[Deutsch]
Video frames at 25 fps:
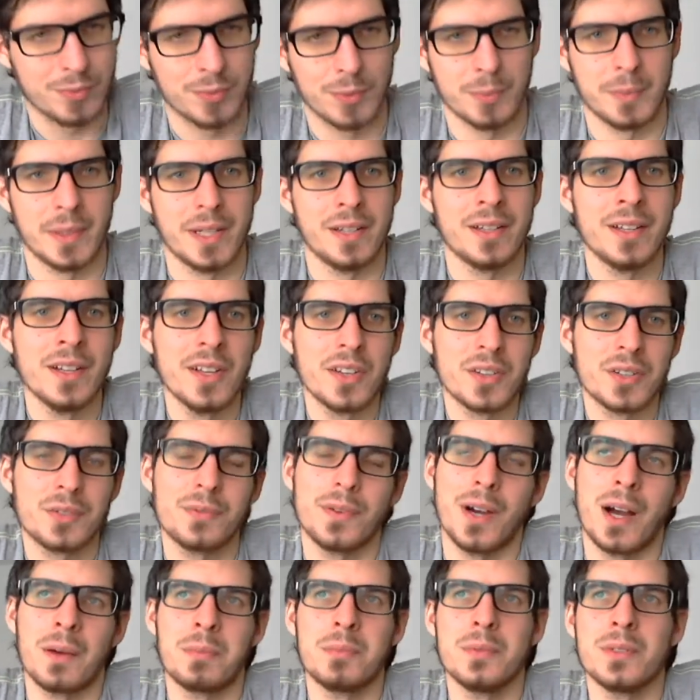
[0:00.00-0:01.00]
Wobei, ich
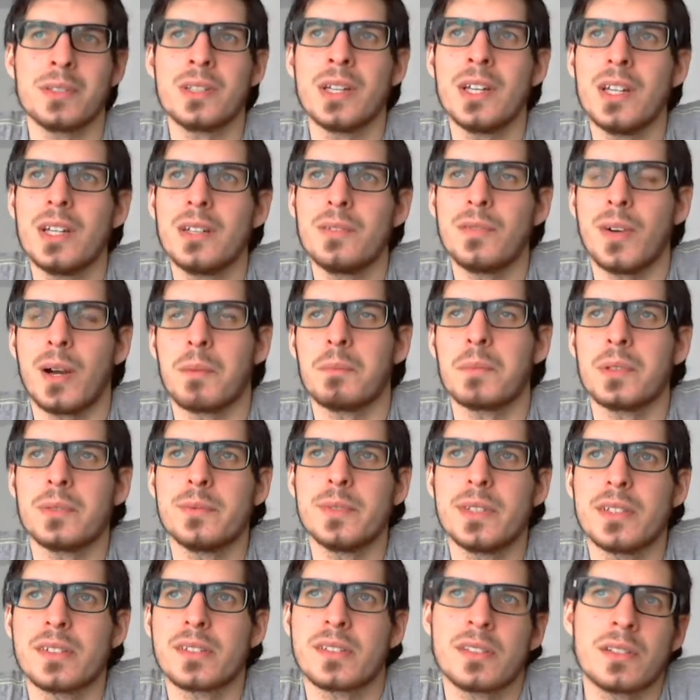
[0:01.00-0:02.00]
frage mich, frag mich,
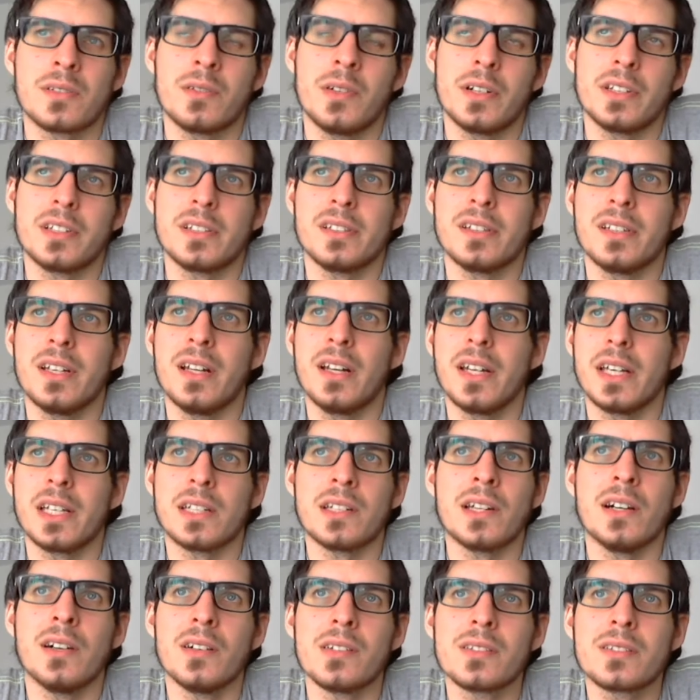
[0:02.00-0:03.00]
wie das dann heute in den
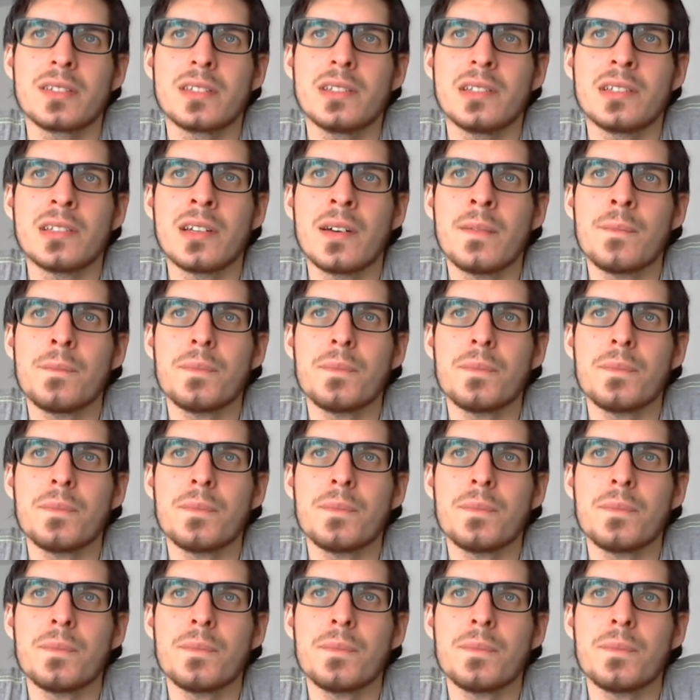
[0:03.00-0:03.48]
Läden aussieht.